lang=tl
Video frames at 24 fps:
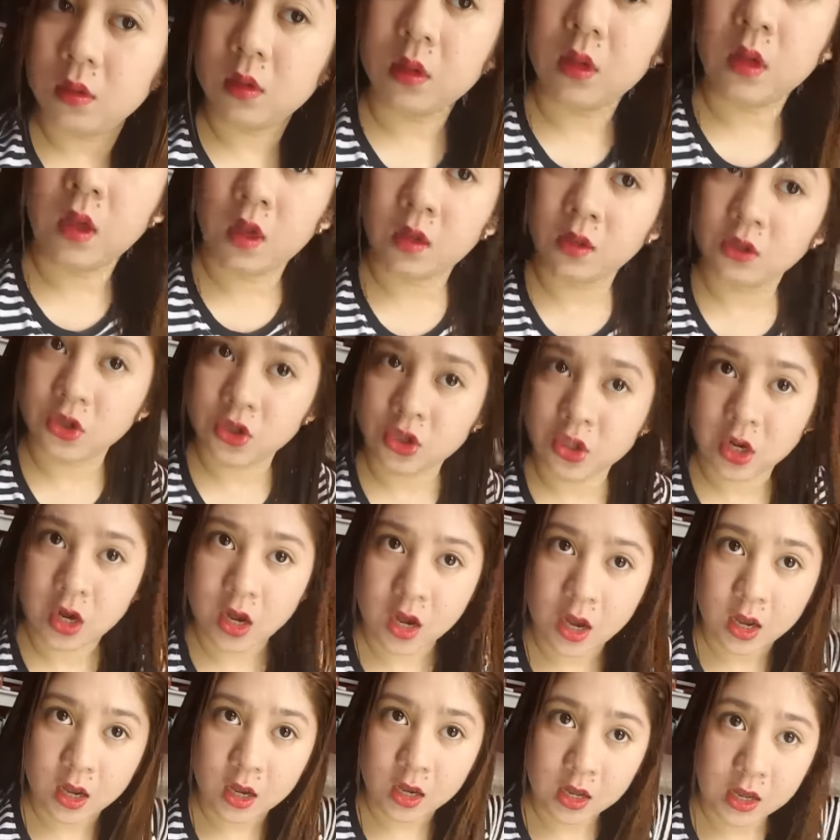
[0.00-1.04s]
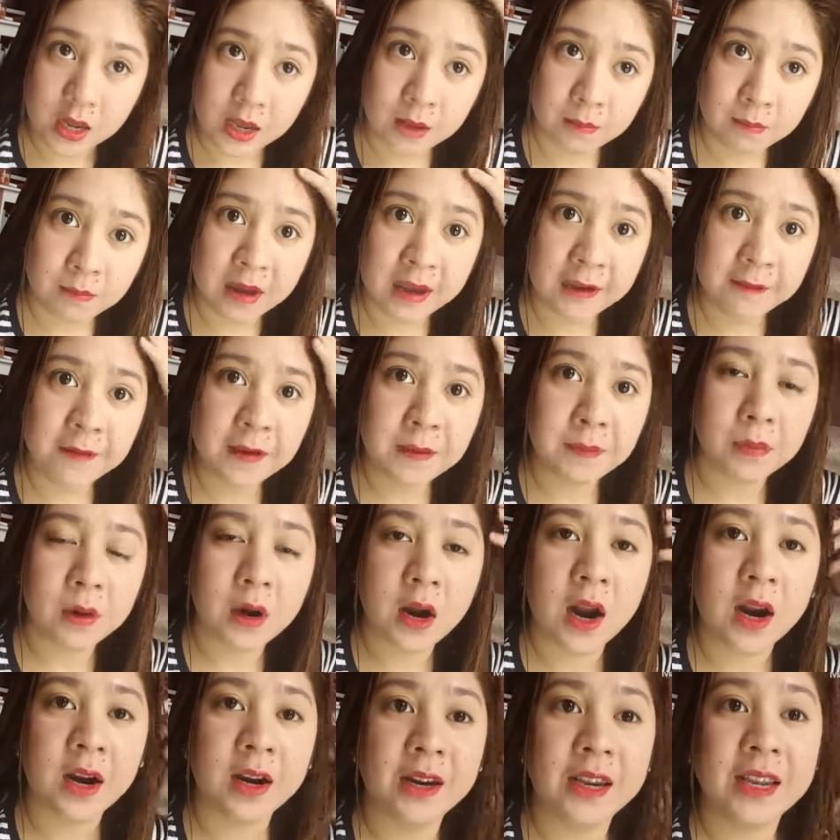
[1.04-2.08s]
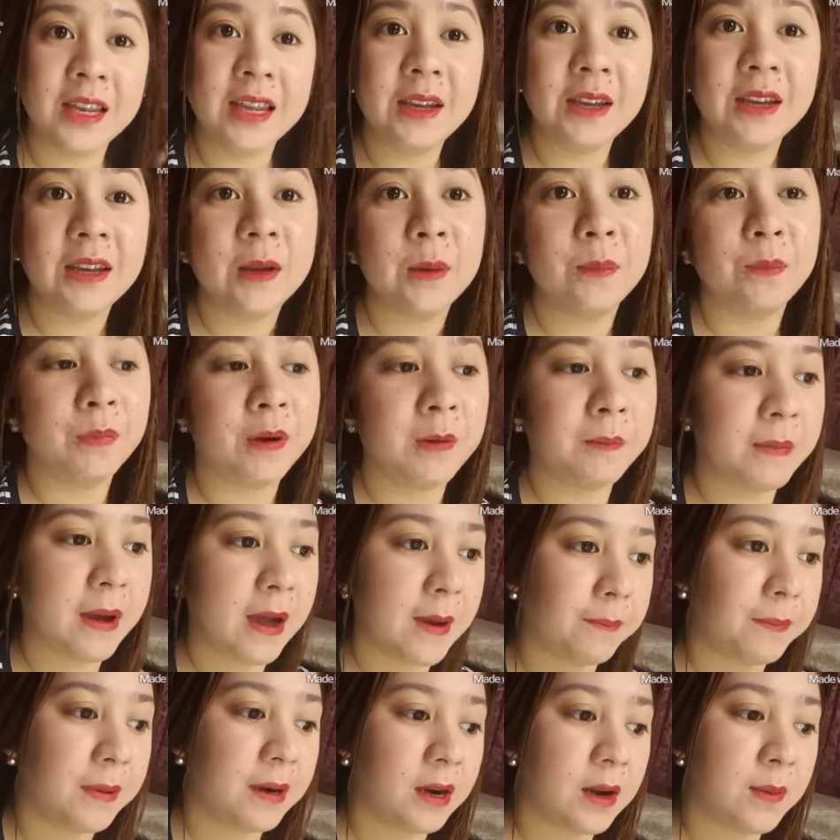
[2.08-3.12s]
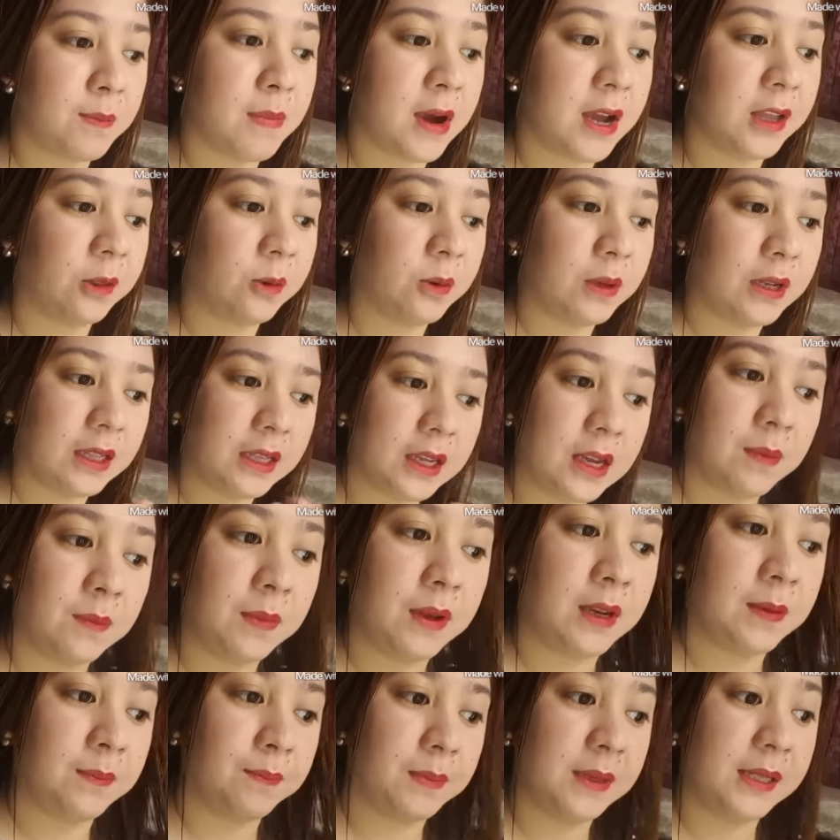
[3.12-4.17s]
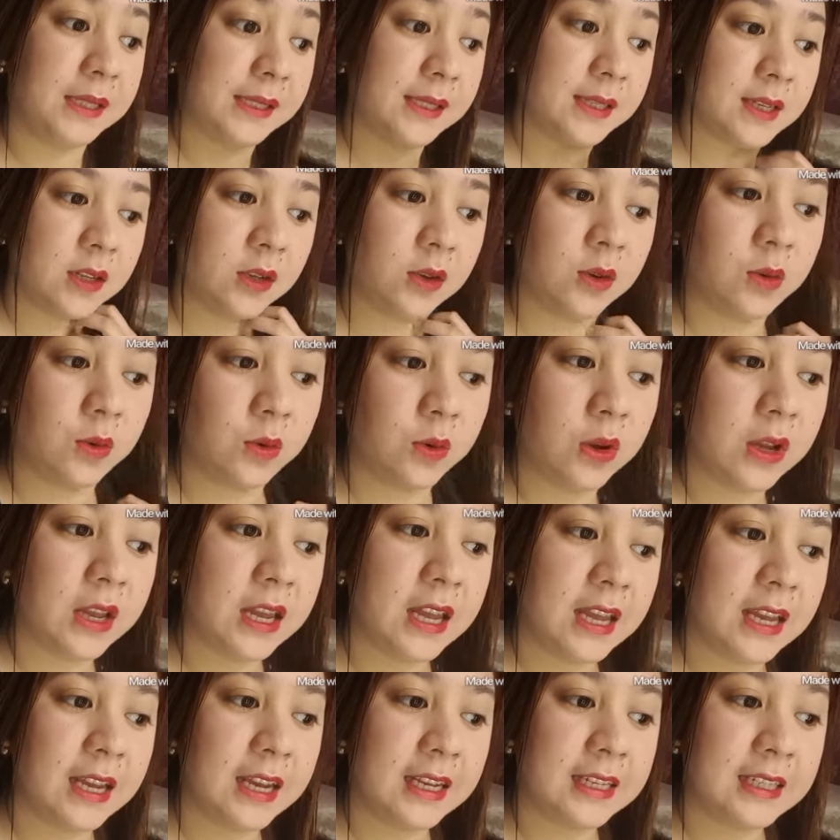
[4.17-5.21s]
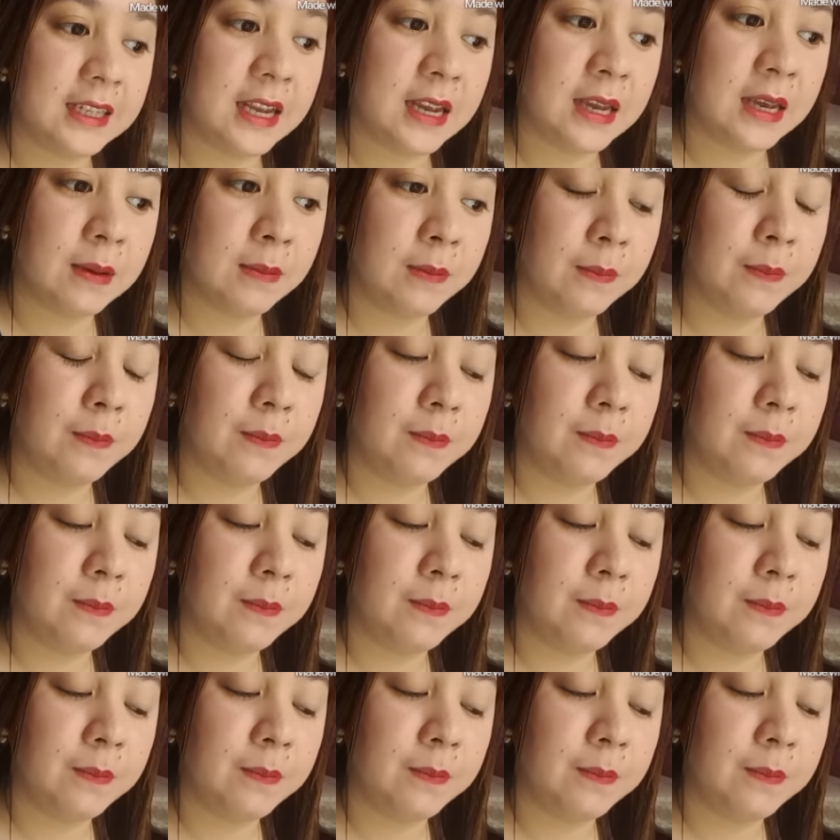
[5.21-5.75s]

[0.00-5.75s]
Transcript: Ayan siya. By February, magpapariband ulit kami ng pinsan ko. Kasi